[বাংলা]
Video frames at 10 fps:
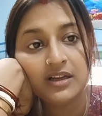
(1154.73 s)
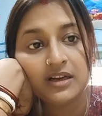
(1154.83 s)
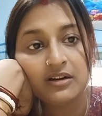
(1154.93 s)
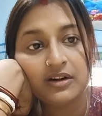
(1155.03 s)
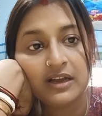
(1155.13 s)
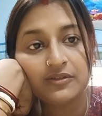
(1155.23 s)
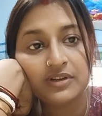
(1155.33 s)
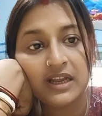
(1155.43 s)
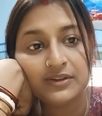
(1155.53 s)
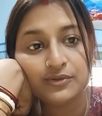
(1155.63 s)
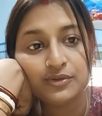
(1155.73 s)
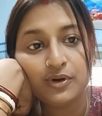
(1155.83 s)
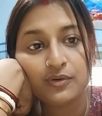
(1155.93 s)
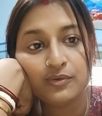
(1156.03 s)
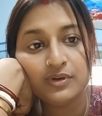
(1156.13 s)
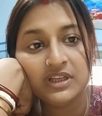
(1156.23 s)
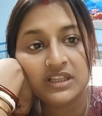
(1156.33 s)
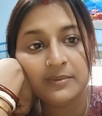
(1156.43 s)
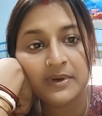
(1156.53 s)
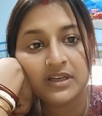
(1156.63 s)
কারণ এখন এত ধকল
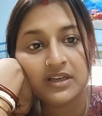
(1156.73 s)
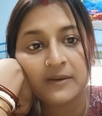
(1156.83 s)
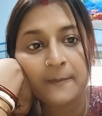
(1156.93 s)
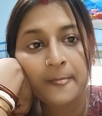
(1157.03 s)
নিতে পারি না